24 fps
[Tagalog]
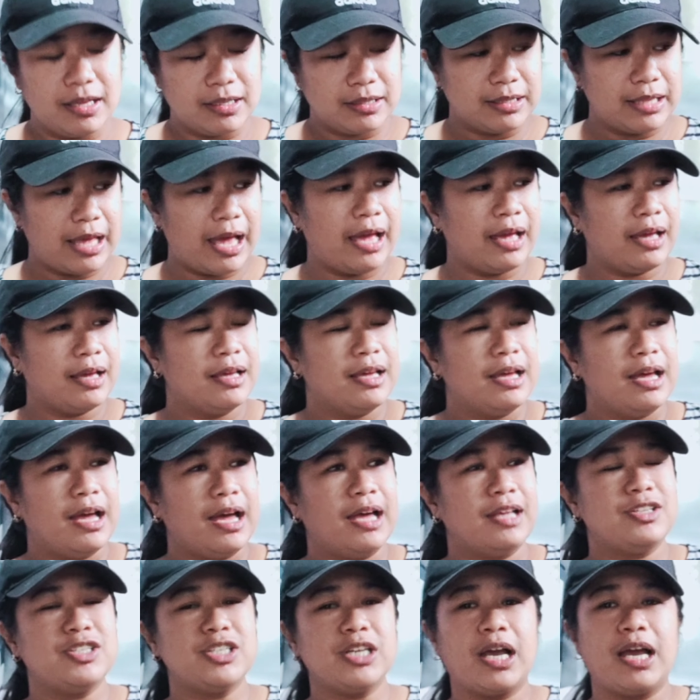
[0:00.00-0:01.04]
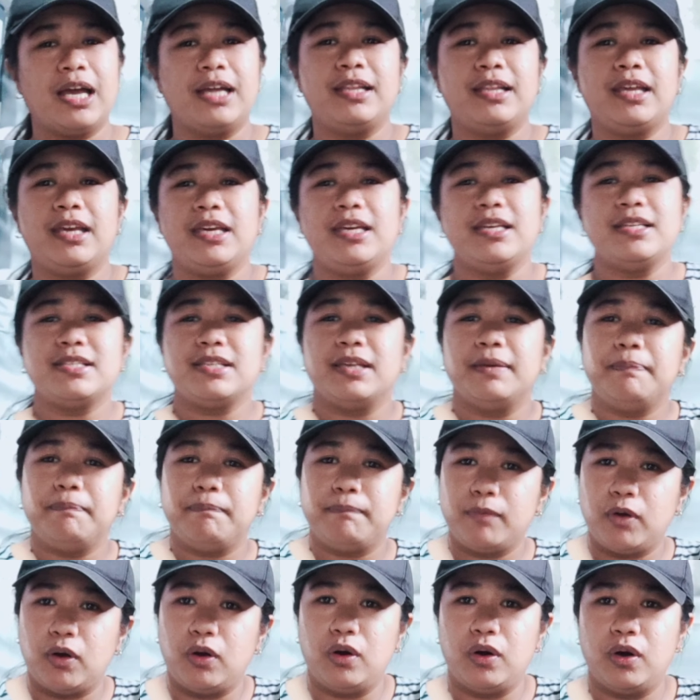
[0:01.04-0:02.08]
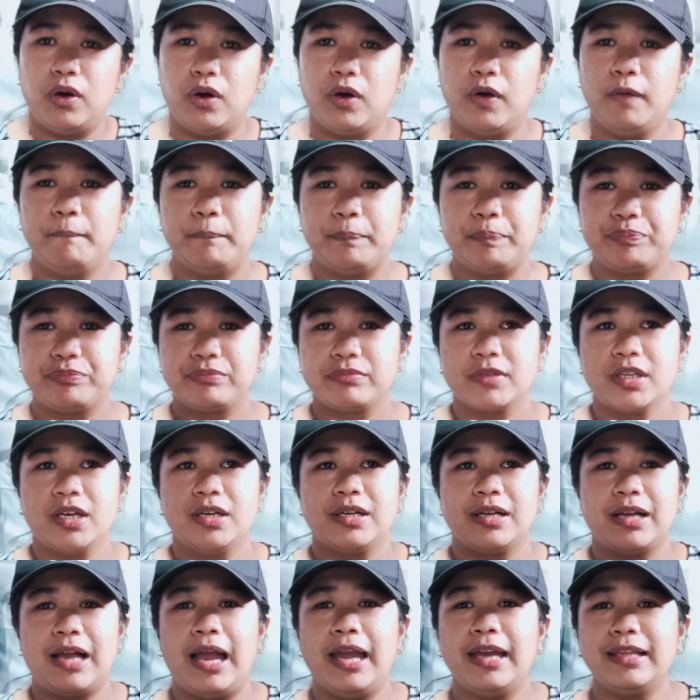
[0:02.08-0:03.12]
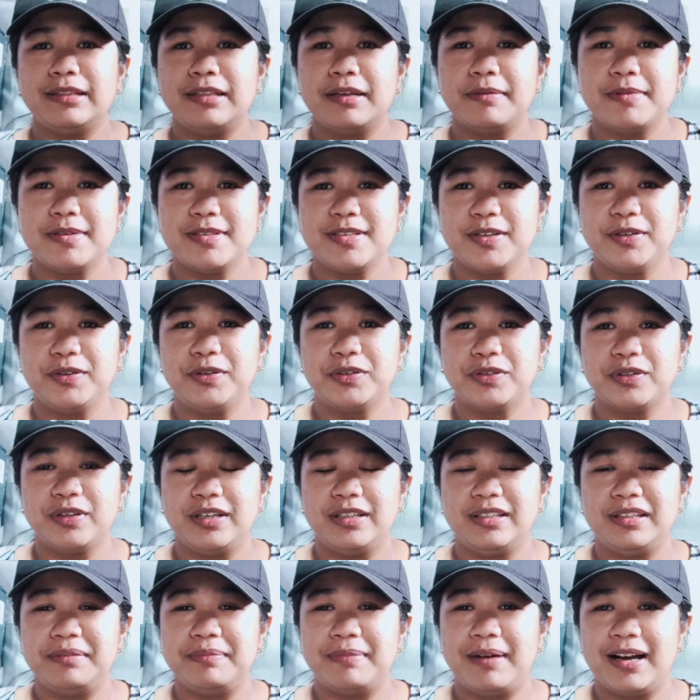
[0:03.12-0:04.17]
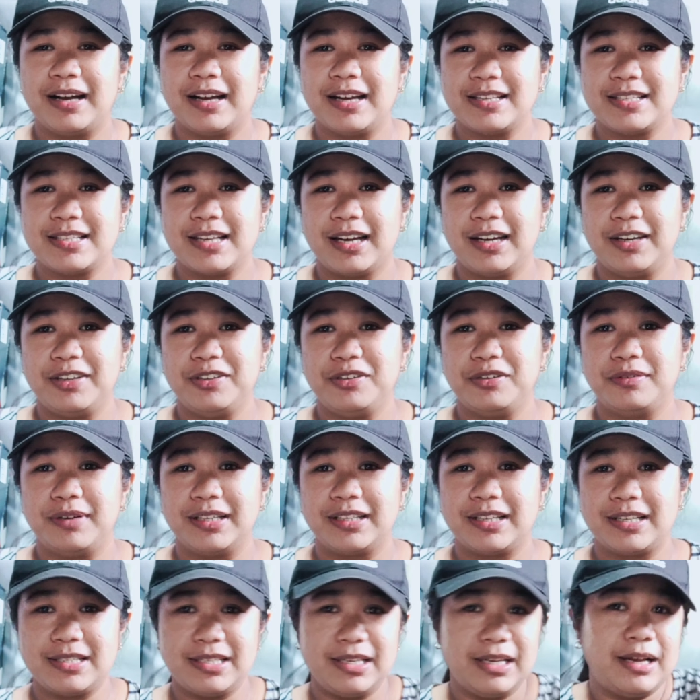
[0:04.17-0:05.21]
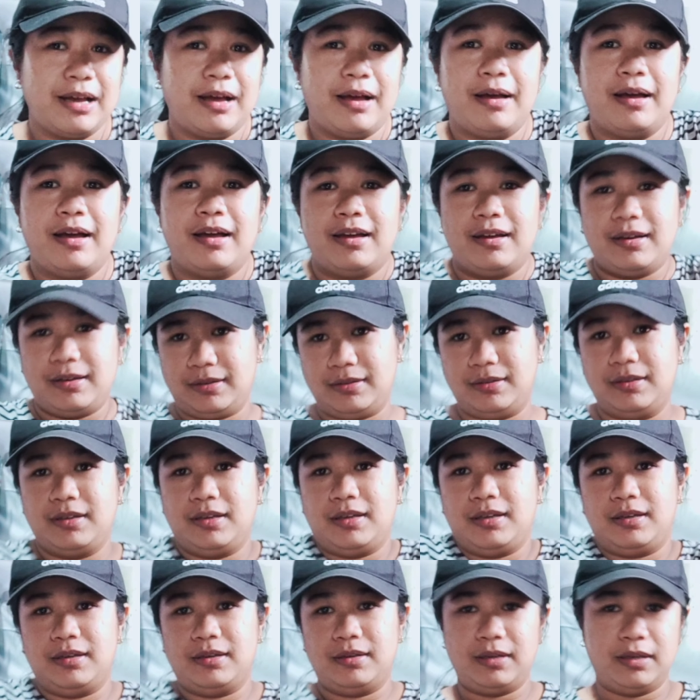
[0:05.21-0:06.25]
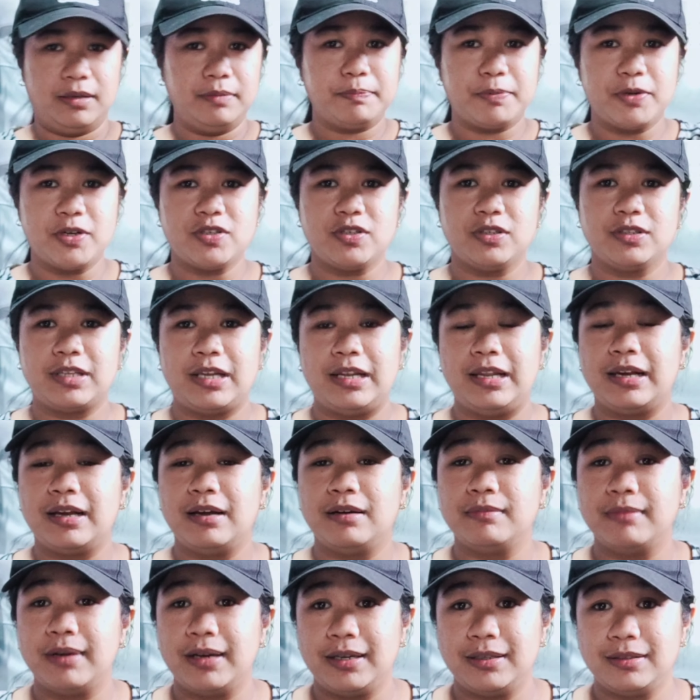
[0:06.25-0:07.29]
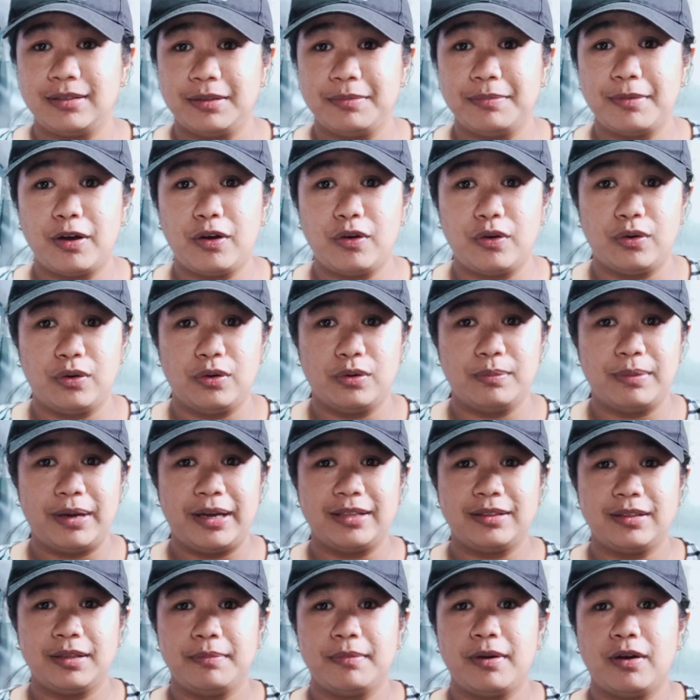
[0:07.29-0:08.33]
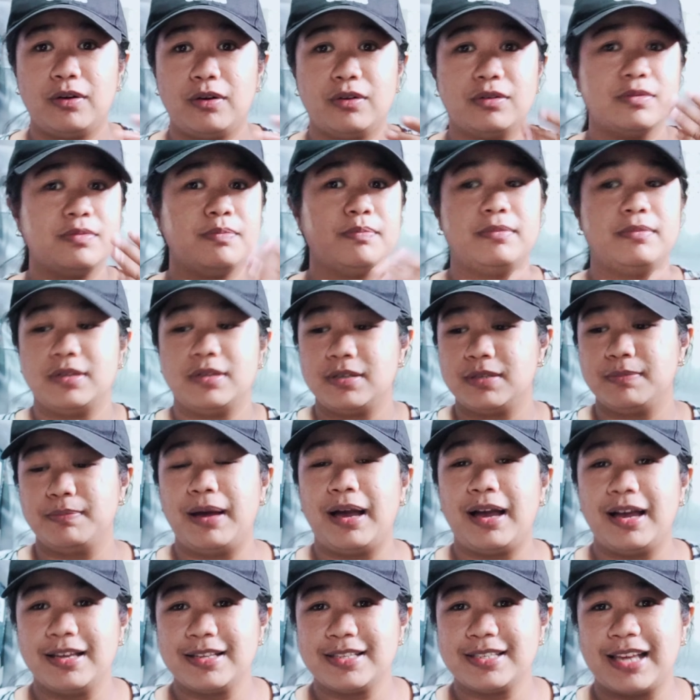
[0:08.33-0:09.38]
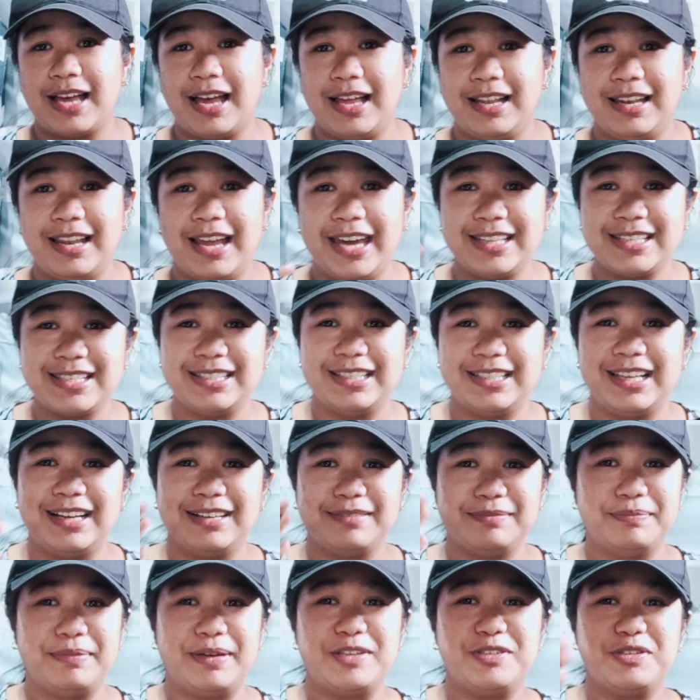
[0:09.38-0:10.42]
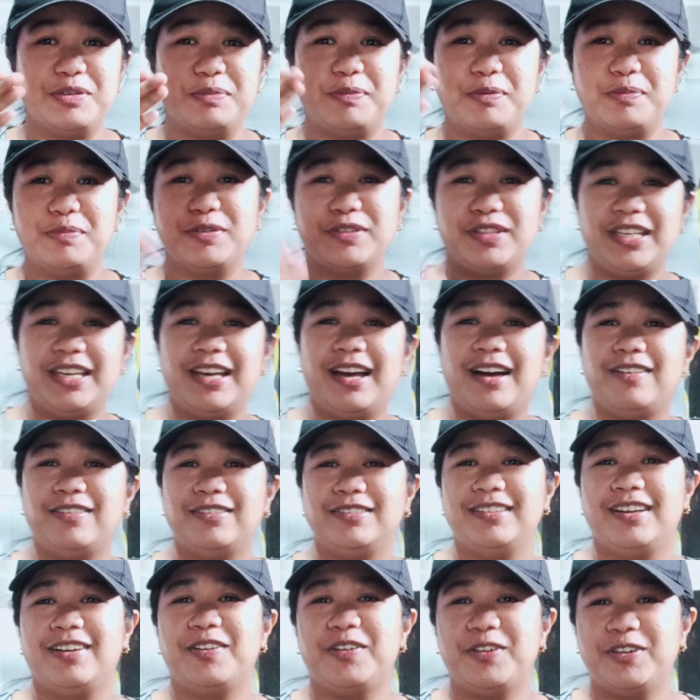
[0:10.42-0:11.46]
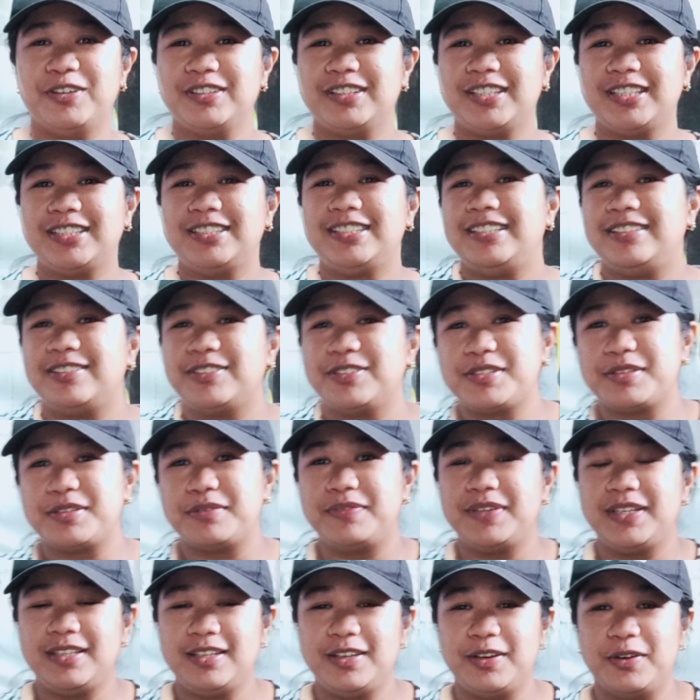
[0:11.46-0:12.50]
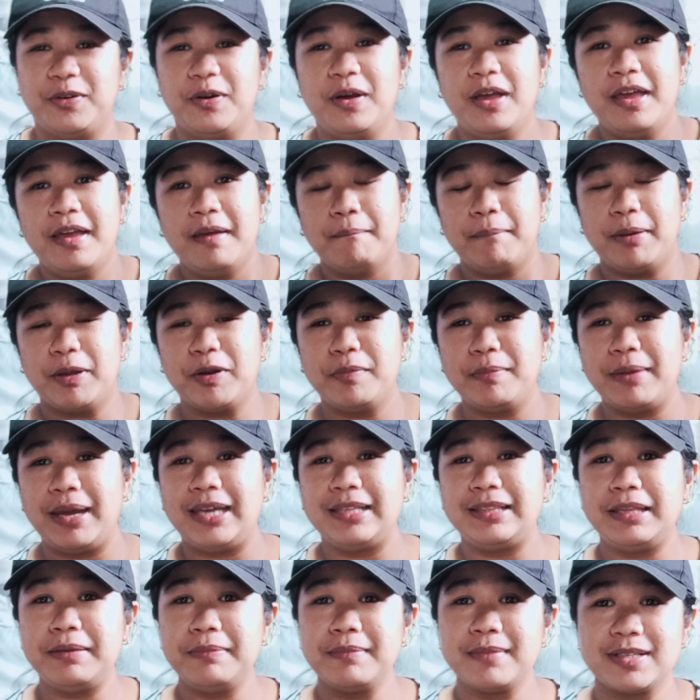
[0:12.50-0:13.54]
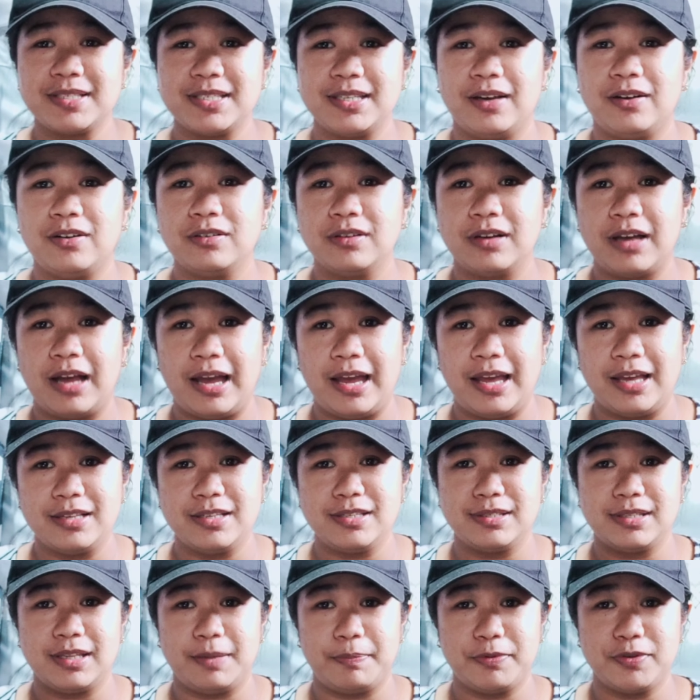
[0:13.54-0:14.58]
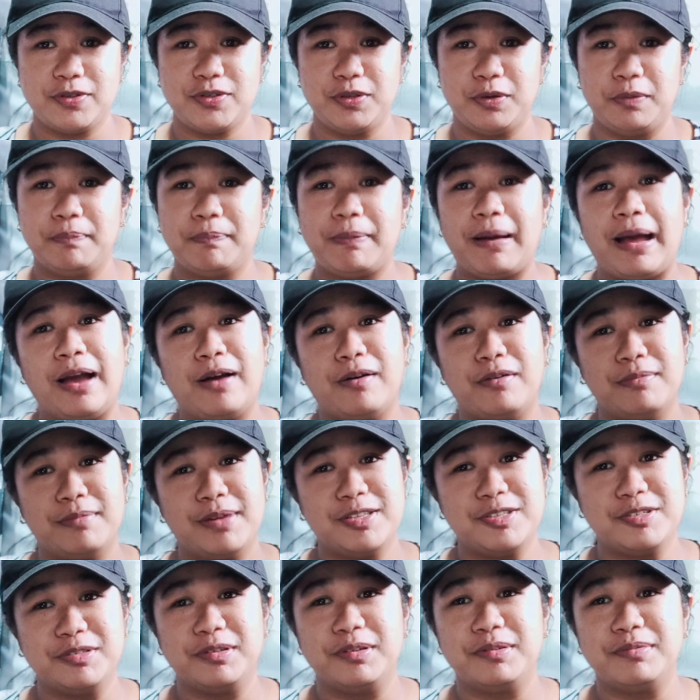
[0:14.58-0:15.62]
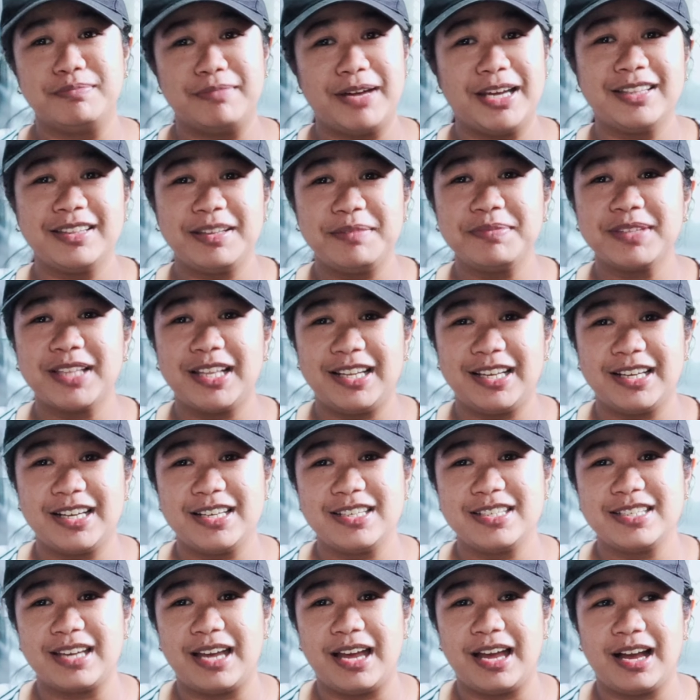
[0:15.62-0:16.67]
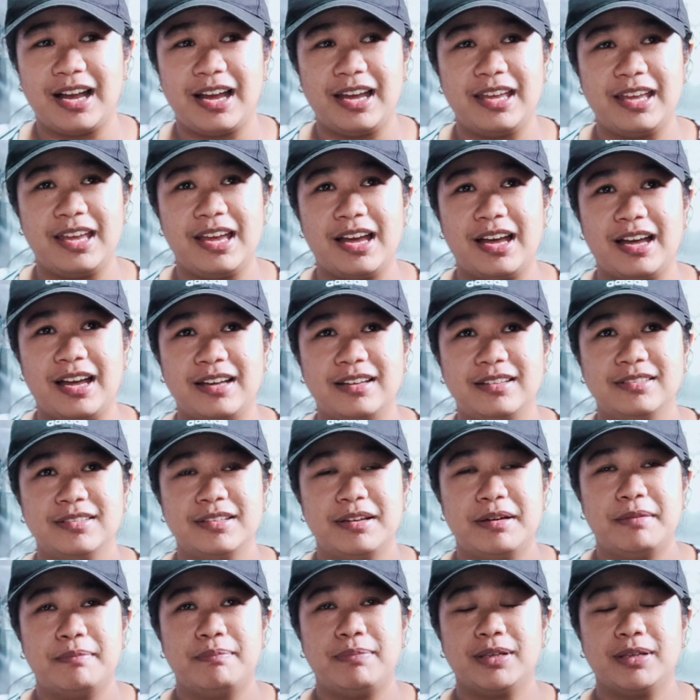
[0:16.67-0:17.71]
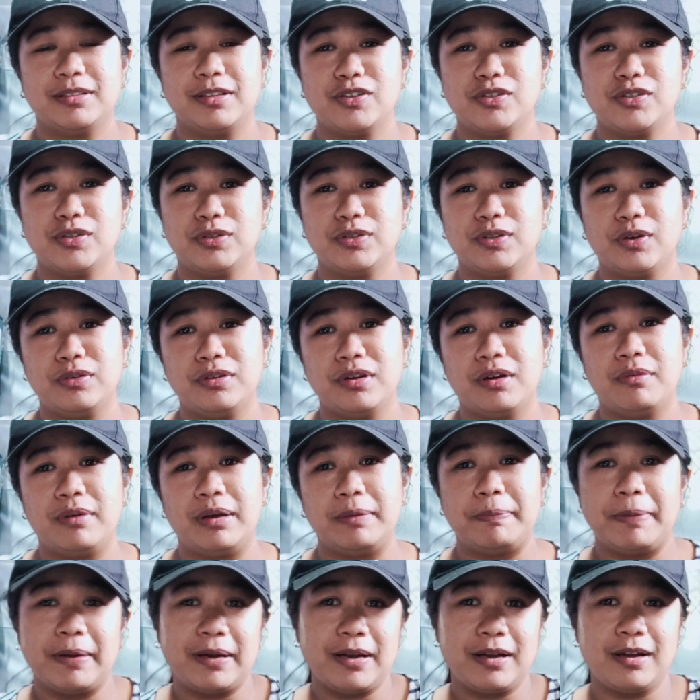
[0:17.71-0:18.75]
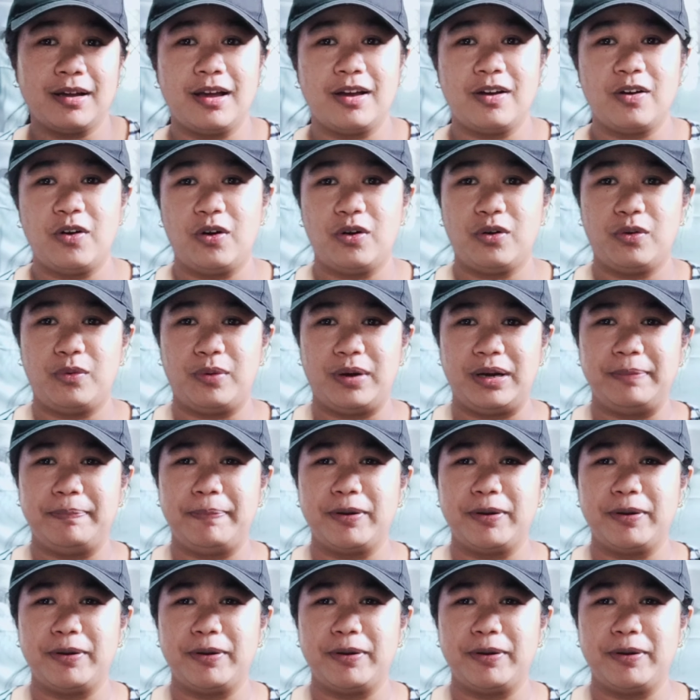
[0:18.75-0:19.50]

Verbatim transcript: Da at saka naisip ko, kahit naman siguro hindi bagay sa akin yung white kasi nga in person talagang maitim ako, maitim ako. Baka sa lights lang, medyo pumuti ako ng konti dito sa video. Pero maitim kasi ako guys, tapos yung pa ako medyo maitim talaga siya. Kaya pag nagsuot ako ng white, parang ang awkward.